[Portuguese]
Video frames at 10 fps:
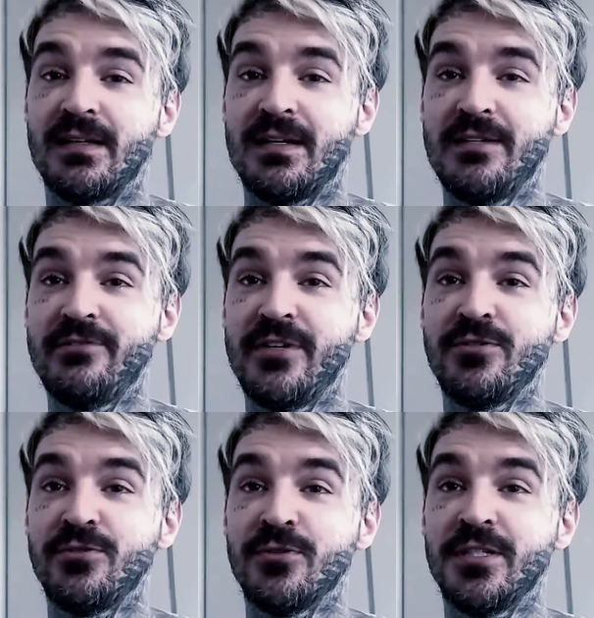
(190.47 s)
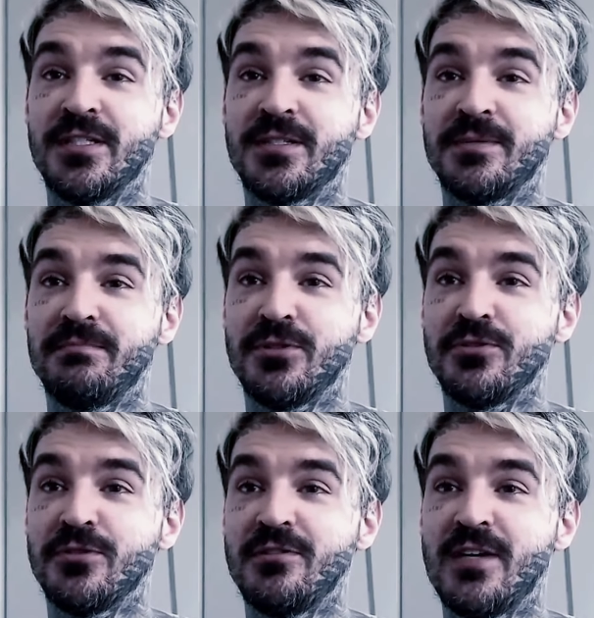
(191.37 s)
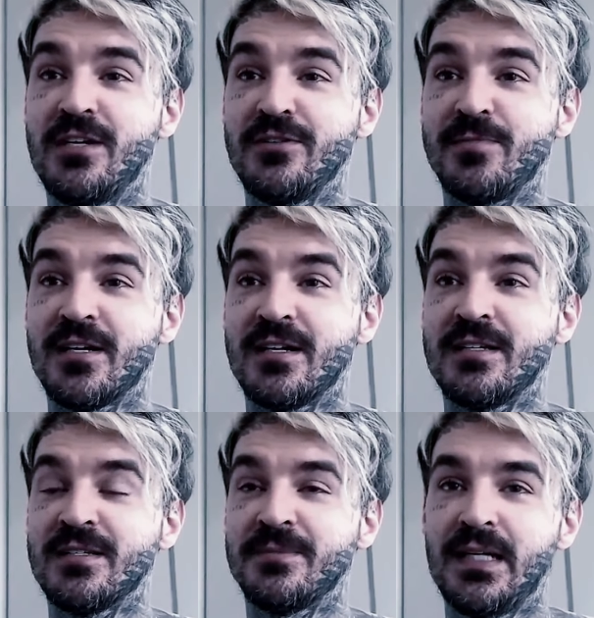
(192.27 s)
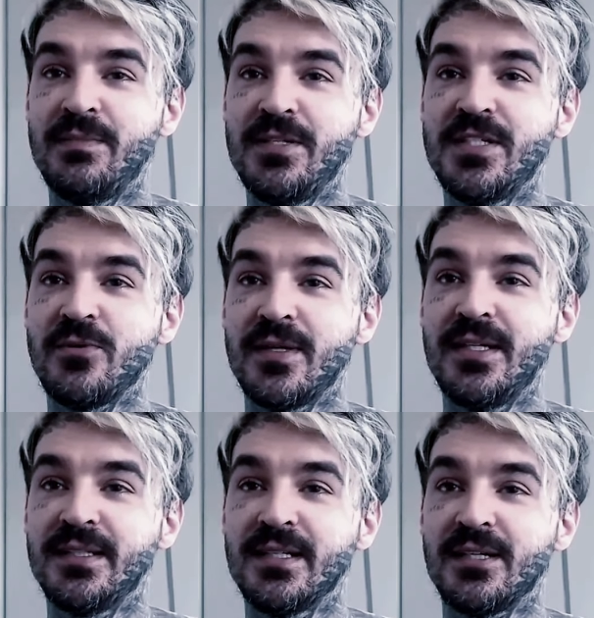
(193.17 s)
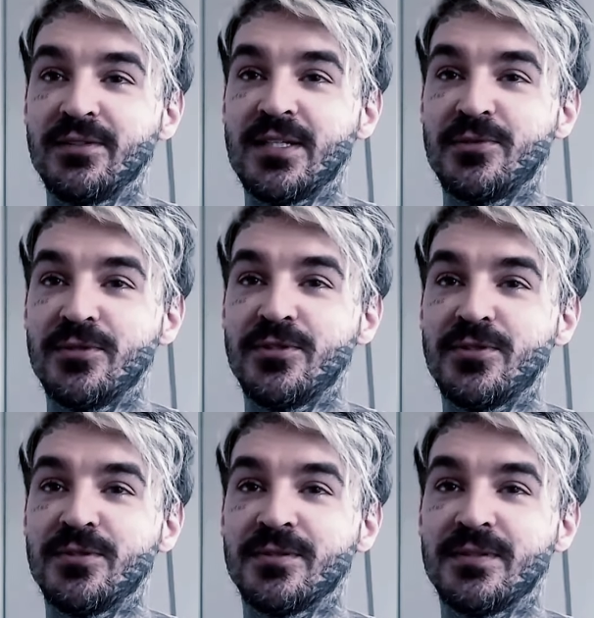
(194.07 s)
Aí vem os dois, meus dois velhos para casa. MG 40 grau tá osso.